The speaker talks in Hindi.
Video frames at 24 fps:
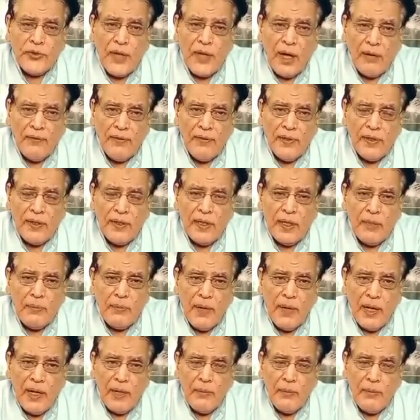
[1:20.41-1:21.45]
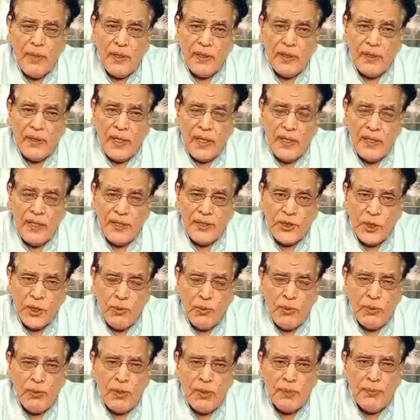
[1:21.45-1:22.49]
तावन के बारे में कई
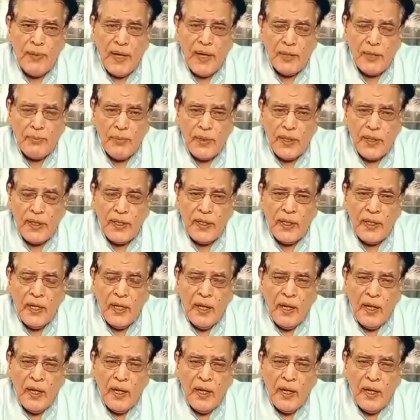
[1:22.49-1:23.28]
शोबों में बात बढ़ी